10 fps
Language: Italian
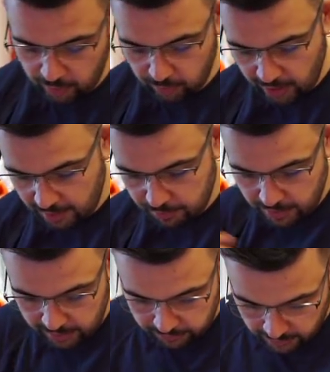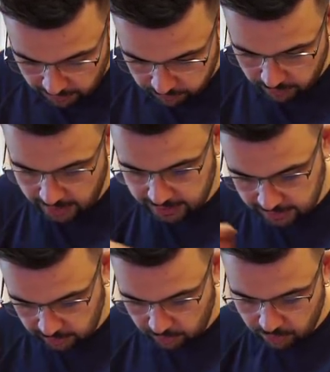che non abbia sfera infuocata,
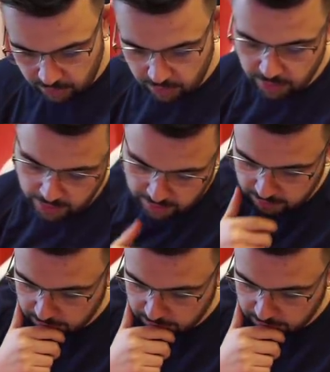tronco. Ecco, ti